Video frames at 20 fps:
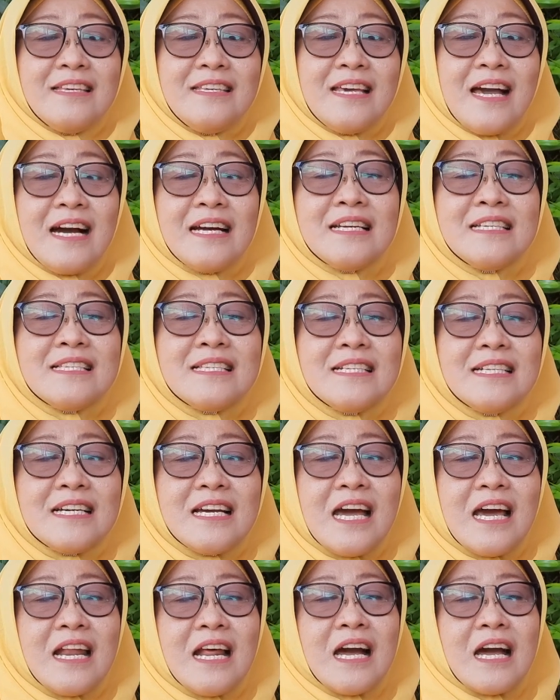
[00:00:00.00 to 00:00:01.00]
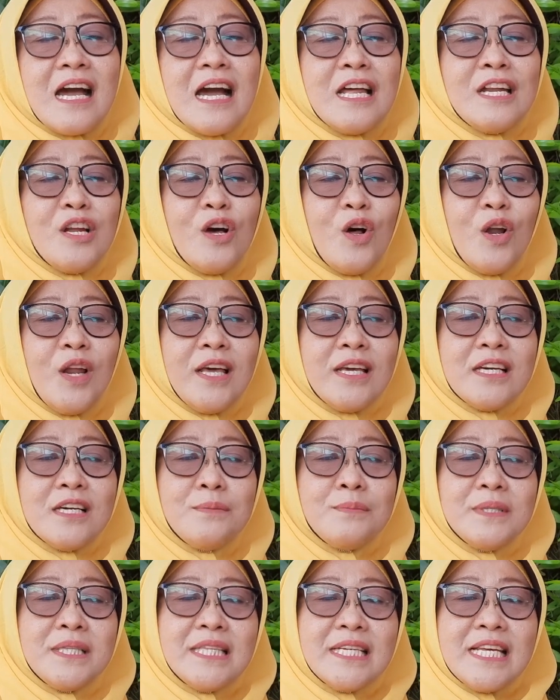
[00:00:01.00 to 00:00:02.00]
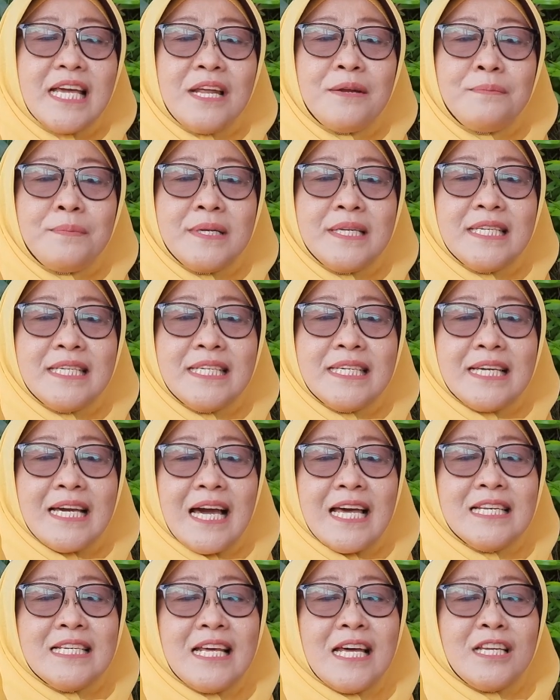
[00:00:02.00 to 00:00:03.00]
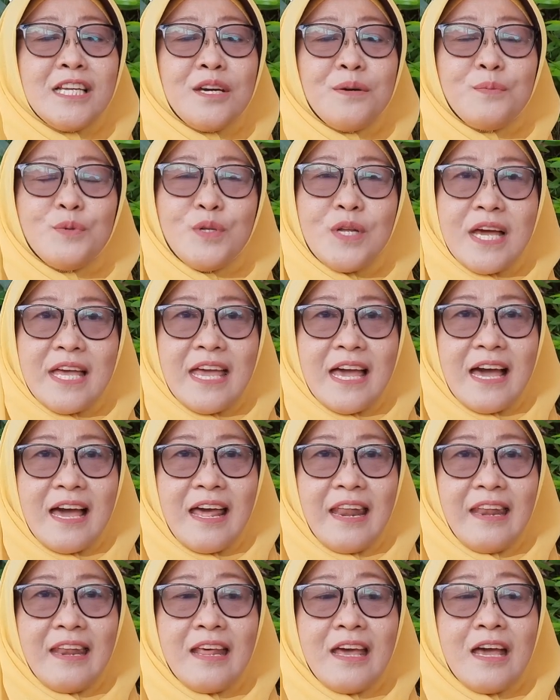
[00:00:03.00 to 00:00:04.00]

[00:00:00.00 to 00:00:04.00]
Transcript: yang diselenggarakan oleh Kementerian Pendidikan dan Kebudayaan.